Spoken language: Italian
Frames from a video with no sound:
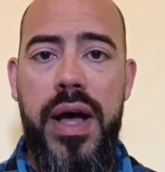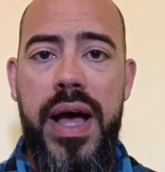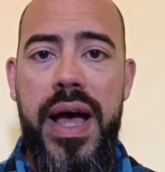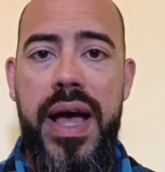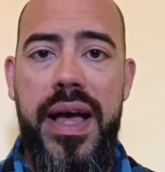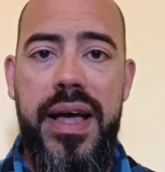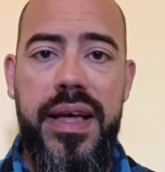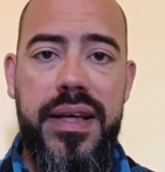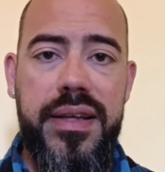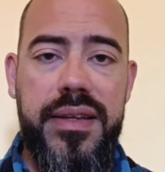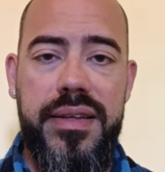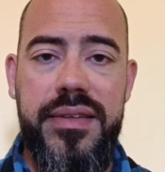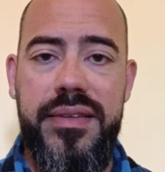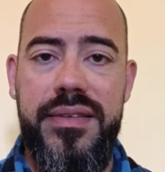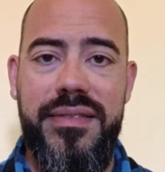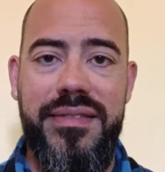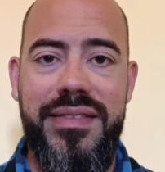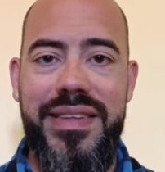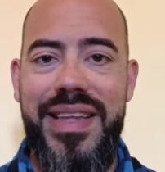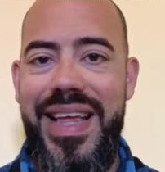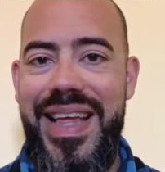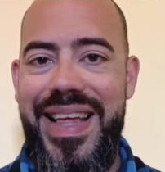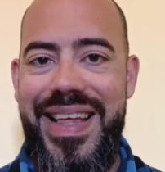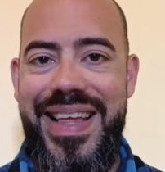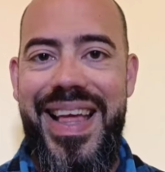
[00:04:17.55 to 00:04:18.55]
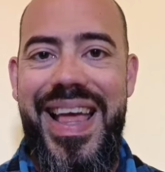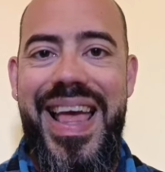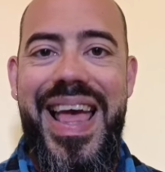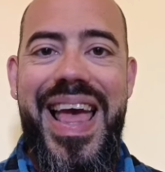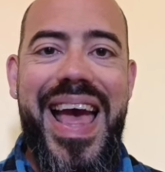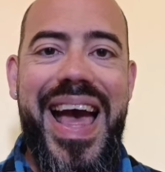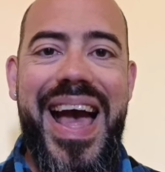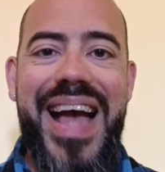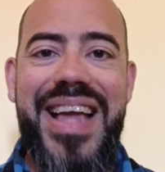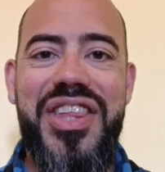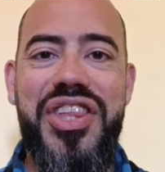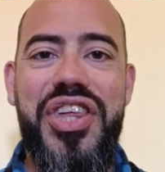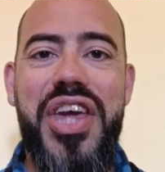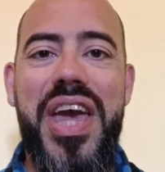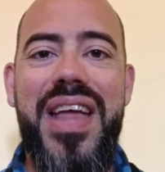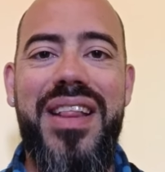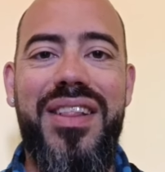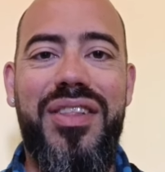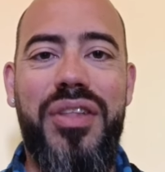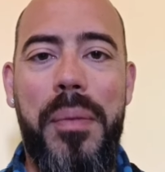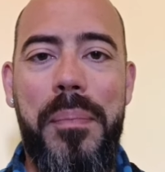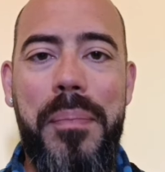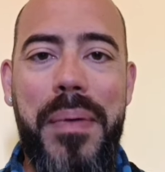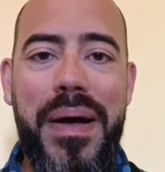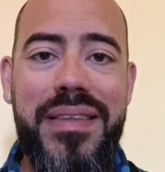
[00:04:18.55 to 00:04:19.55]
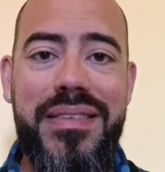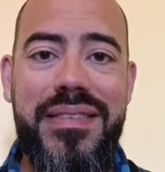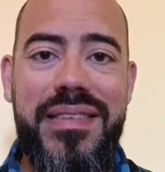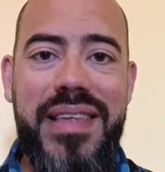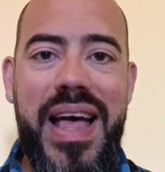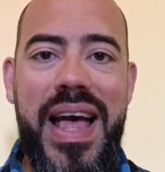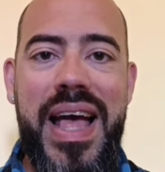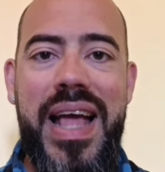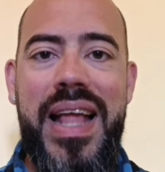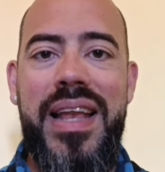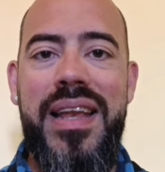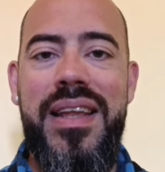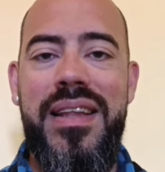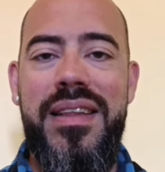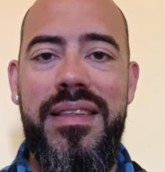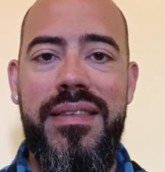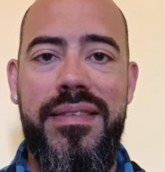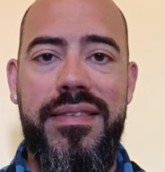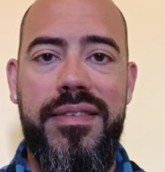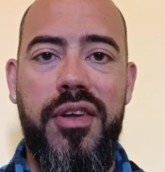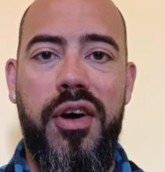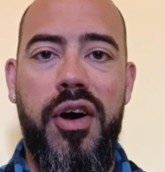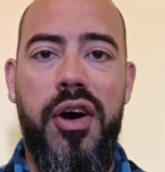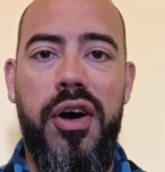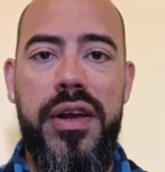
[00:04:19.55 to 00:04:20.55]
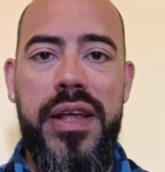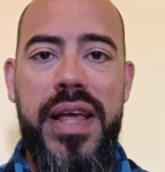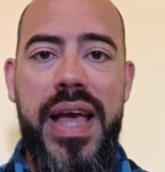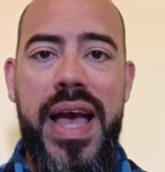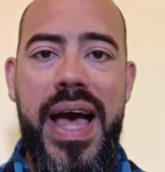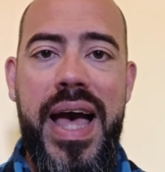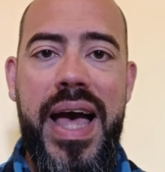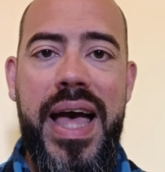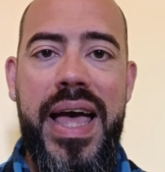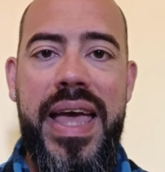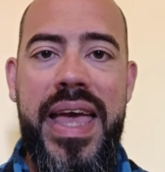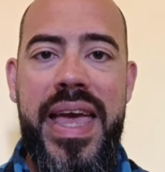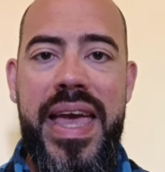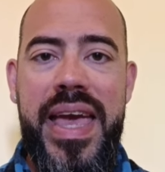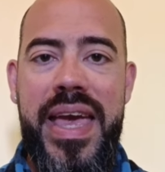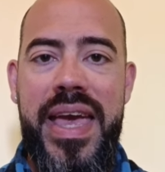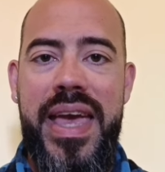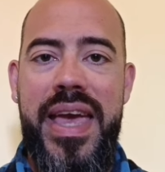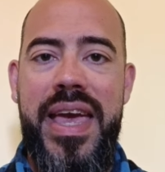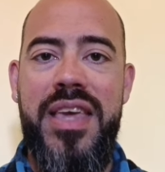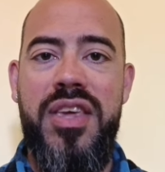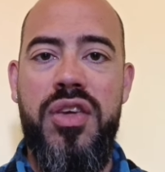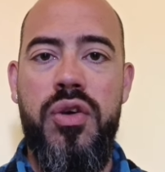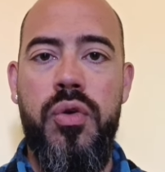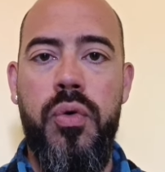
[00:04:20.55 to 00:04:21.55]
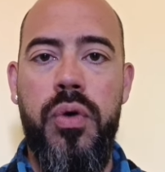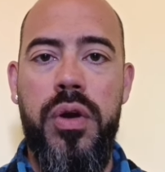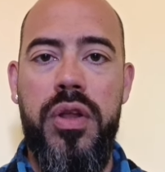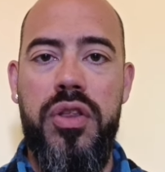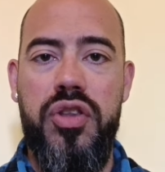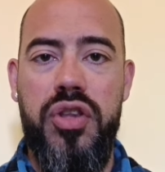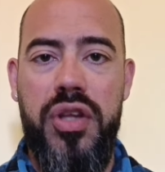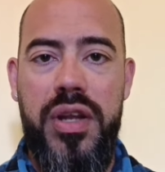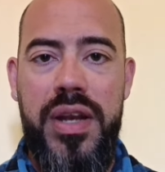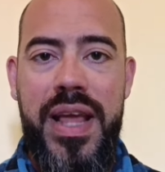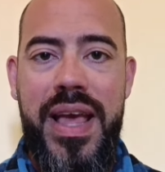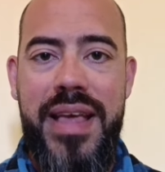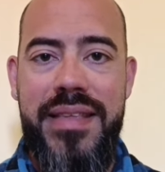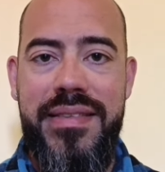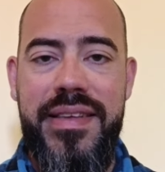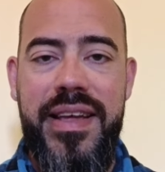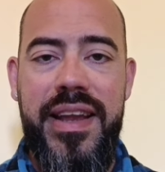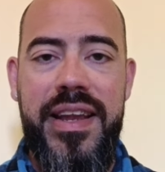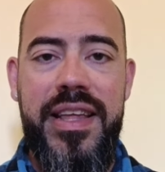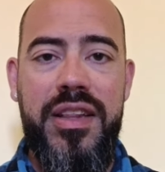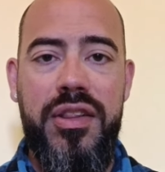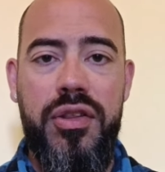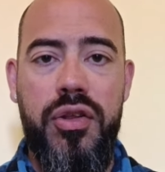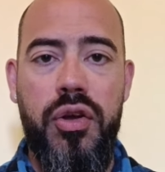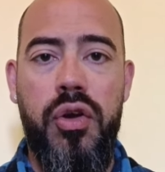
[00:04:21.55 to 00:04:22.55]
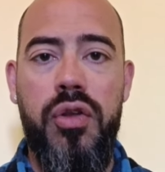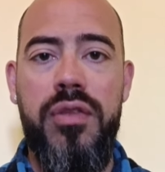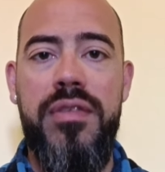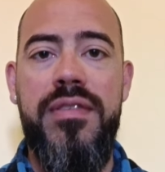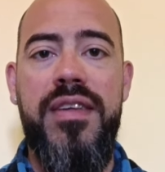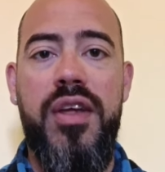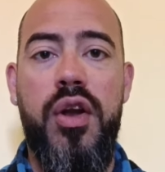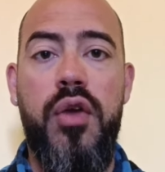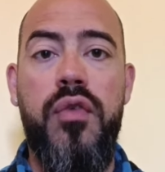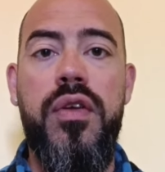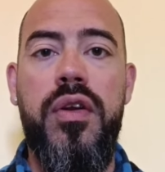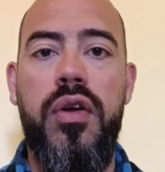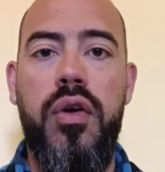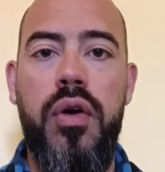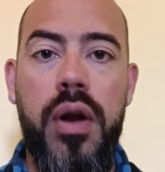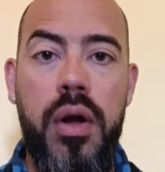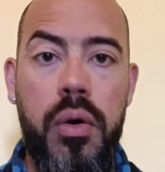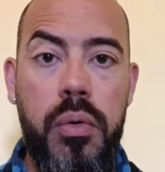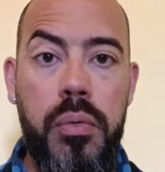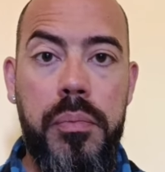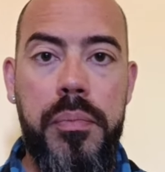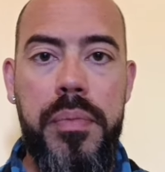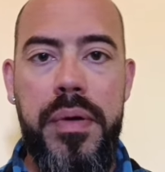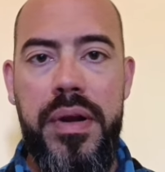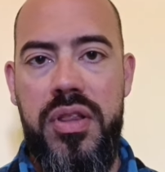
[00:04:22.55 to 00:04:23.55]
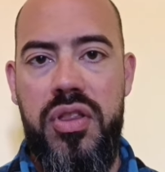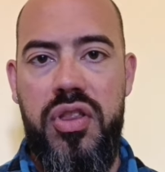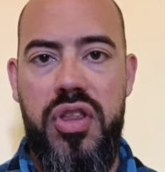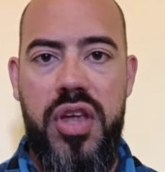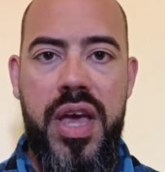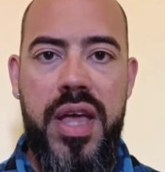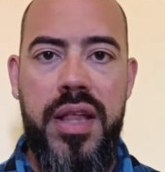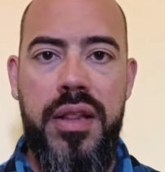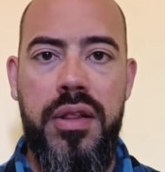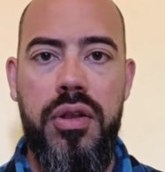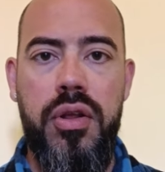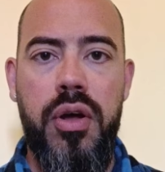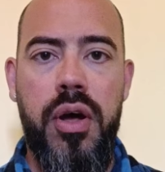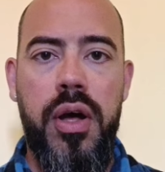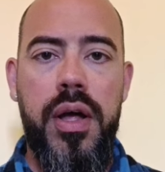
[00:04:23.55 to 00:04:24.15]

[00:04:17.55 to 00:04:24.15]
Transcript: Eh, a 100 e passa anni di storia e, e Yuri ce ne ha scritto lo 0,1%.